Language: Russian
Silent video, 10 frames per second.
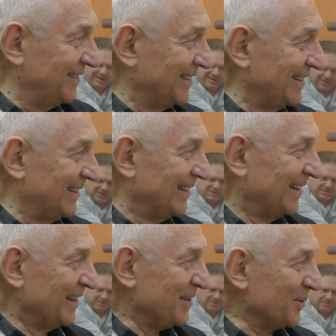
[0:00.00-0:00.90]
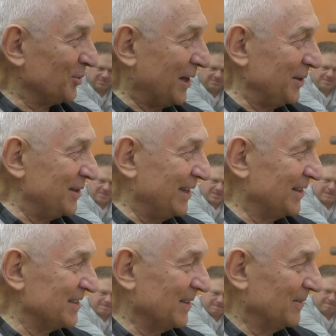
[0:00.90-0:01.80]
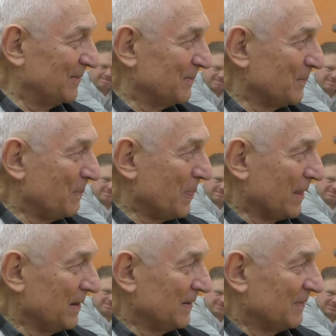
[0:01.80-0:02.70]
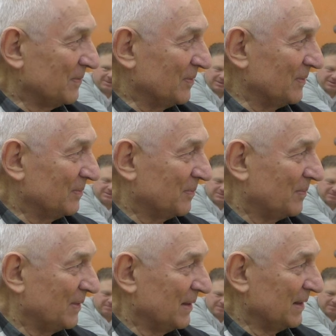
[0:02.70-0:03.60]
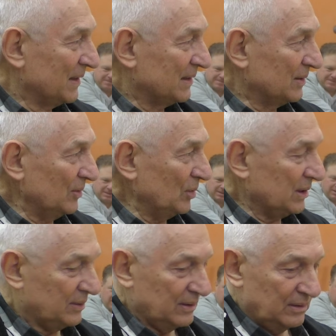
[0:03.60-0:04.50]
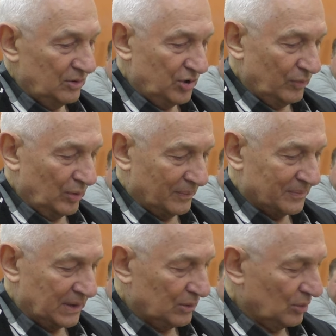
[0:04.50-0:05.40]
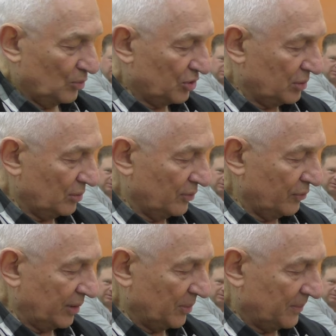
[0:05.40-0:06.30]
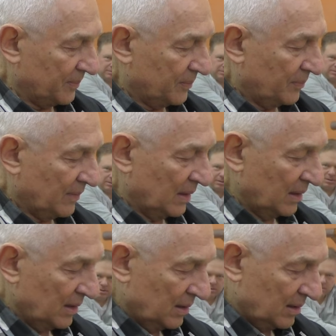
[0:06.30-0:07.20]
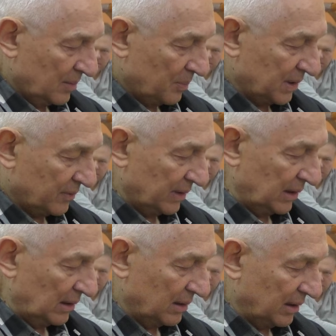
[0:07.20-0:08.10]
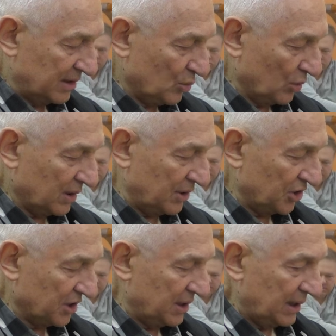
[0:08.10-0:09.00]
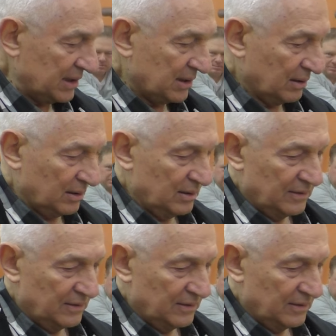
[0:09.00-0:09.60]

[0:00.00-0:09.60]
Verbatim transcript: Так и есть. Никуда не денешься. Так и есть. Ну вот, э, ничего. Я думаю, что вовремя подхватили. Ресурс, конечно, не ясен.